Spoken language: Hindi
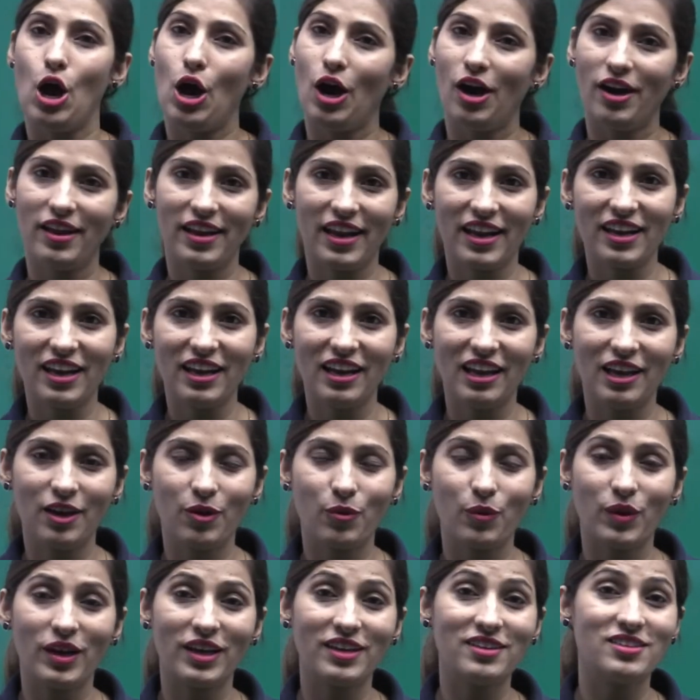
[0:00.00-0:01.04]
और एनी
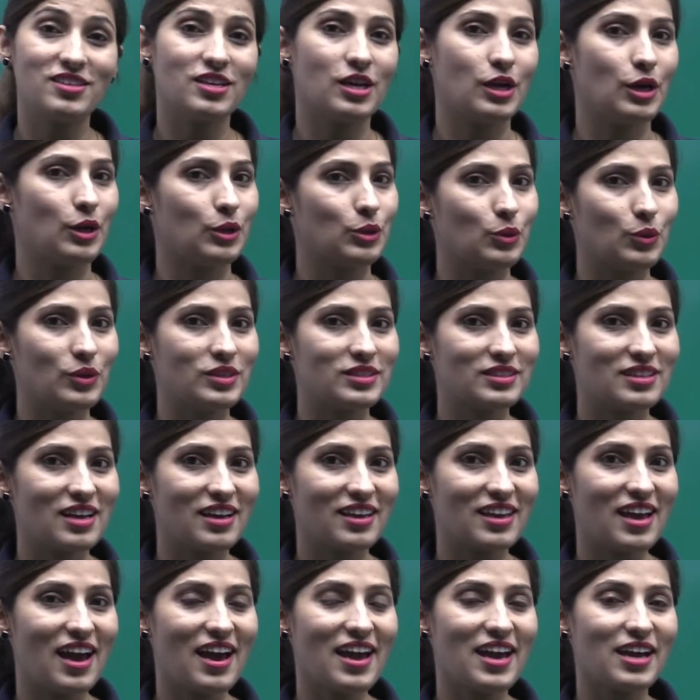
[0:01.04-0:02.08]
लिक्विड तो इसका
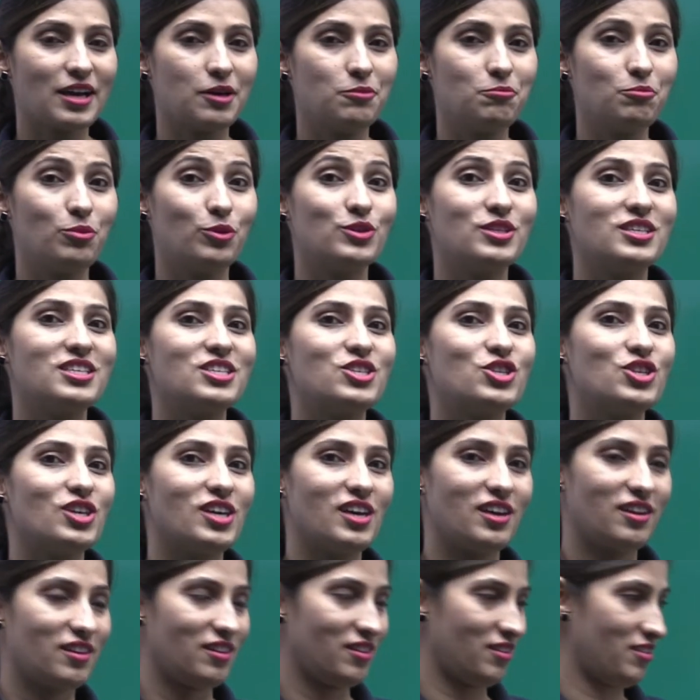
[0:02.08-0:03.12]
क्या है
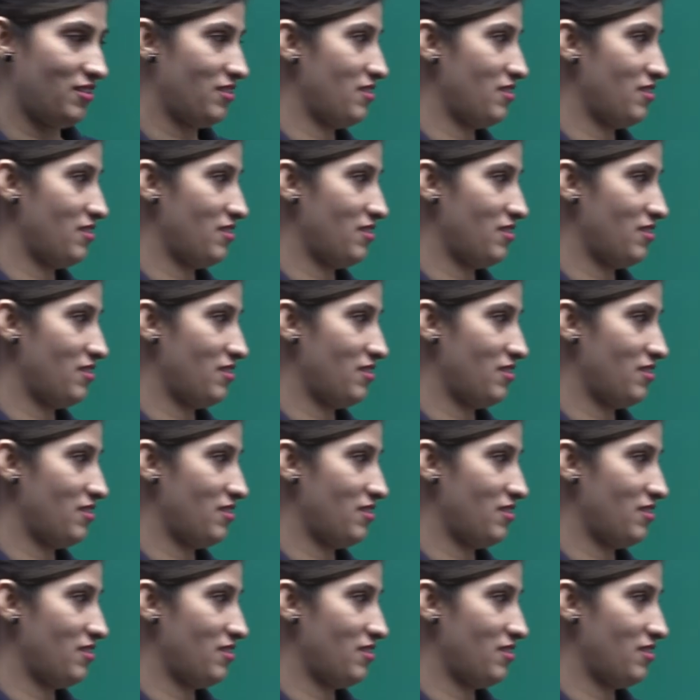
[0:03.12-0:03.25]
कंपोजिशन